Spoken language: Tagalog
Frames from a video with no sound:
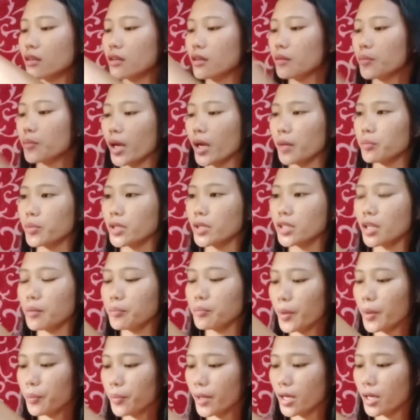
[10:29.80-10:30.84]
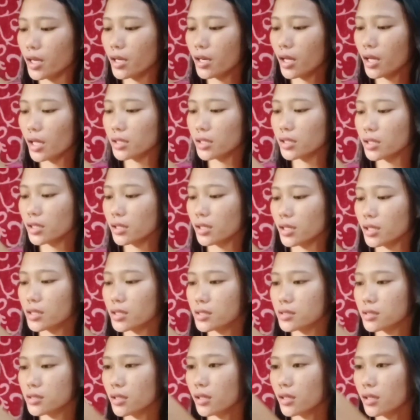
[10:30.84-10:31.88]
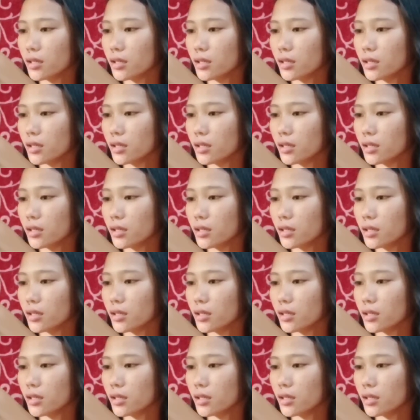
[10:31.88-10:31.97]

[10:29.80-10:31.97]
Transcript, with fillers: Hagpitan pa pala natin kasi.